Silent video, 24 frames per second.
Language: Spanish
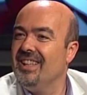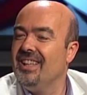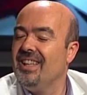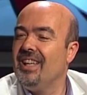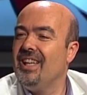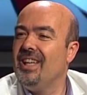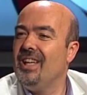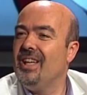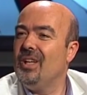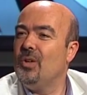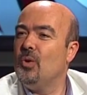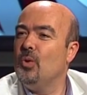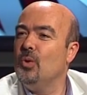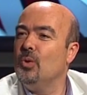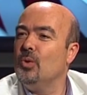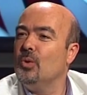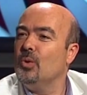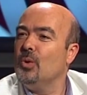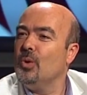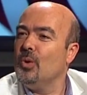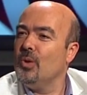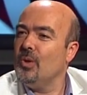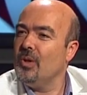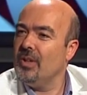Y
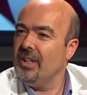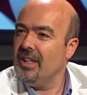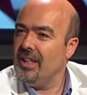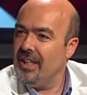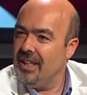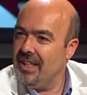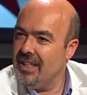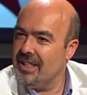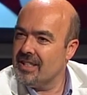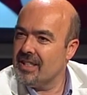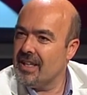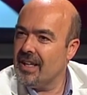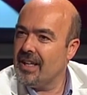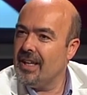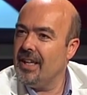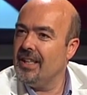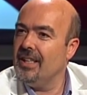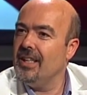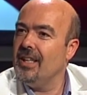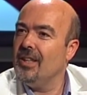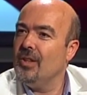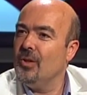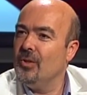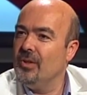justo en esa
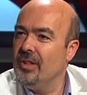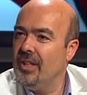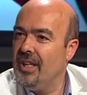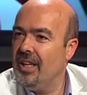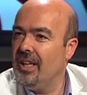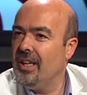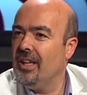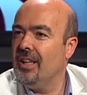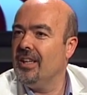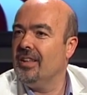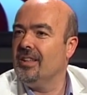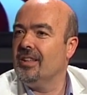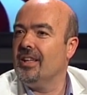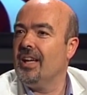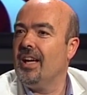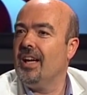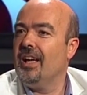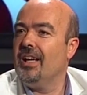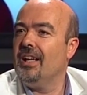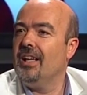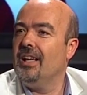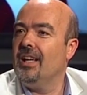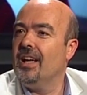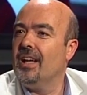calle donde
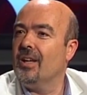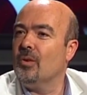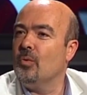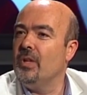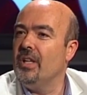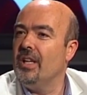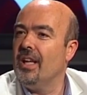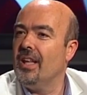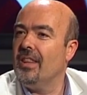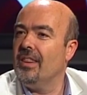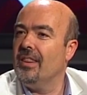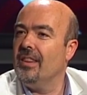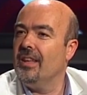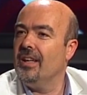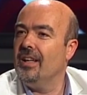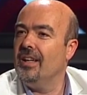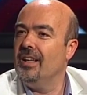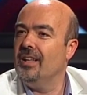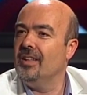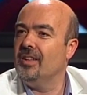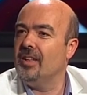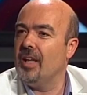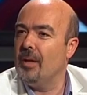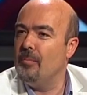están las ruinas
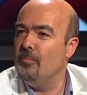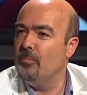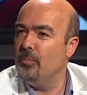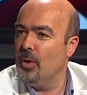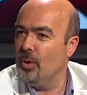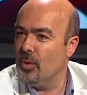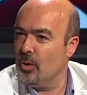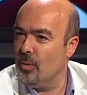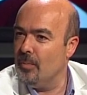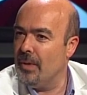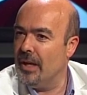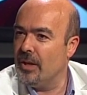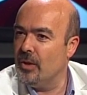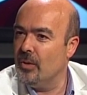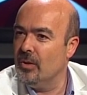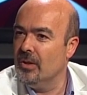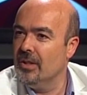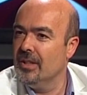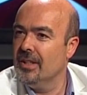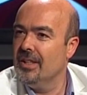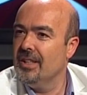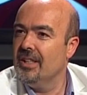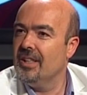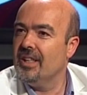del templo romano
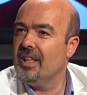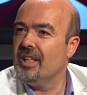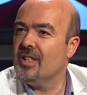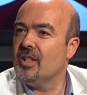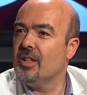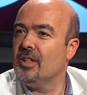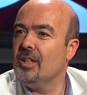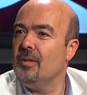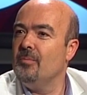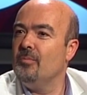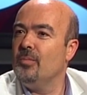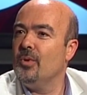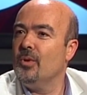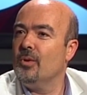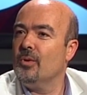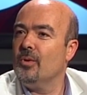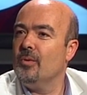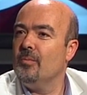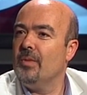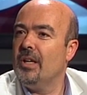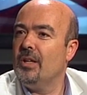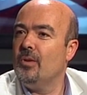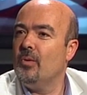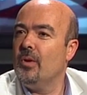ese templo
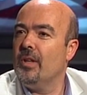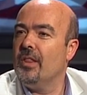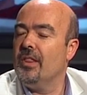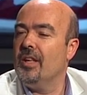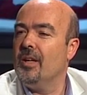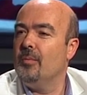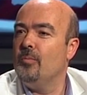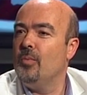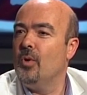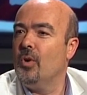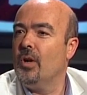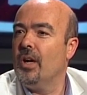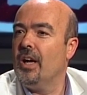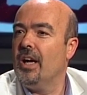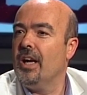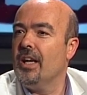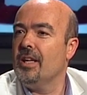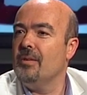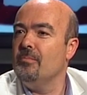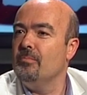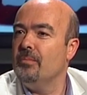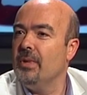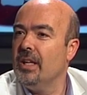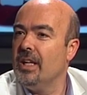romano es de época
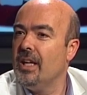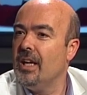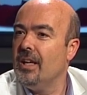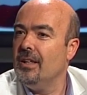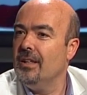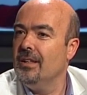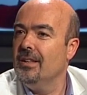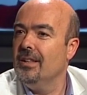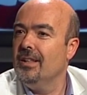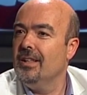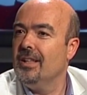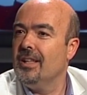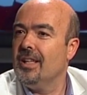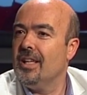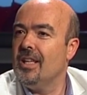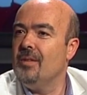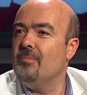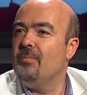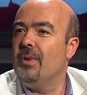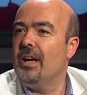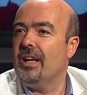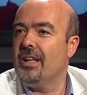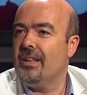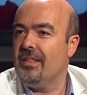imperial y
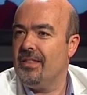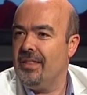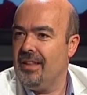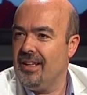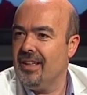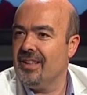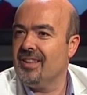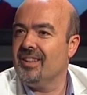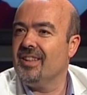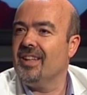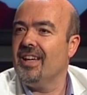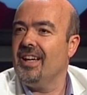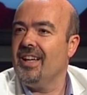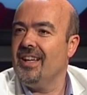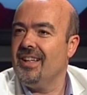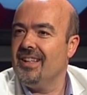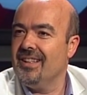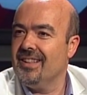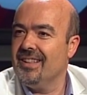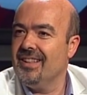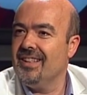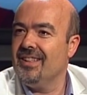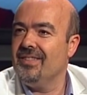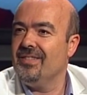parece que
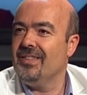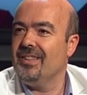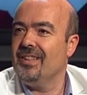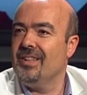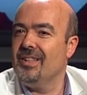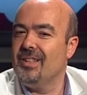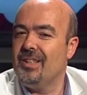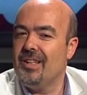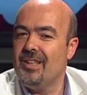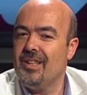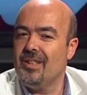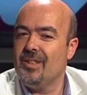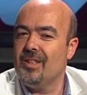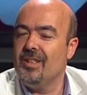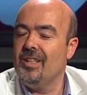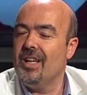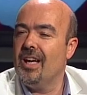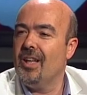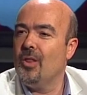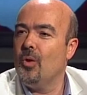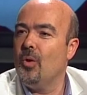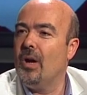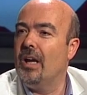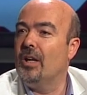está efectivamente
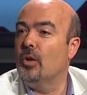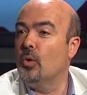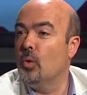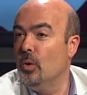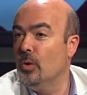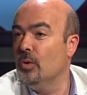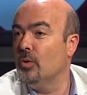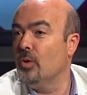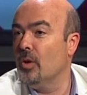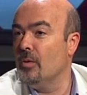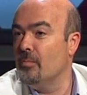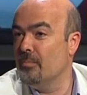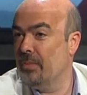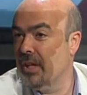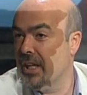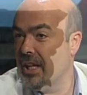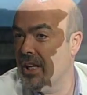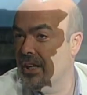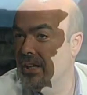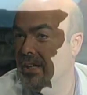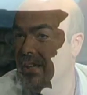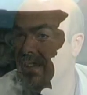destinado al culto imperial,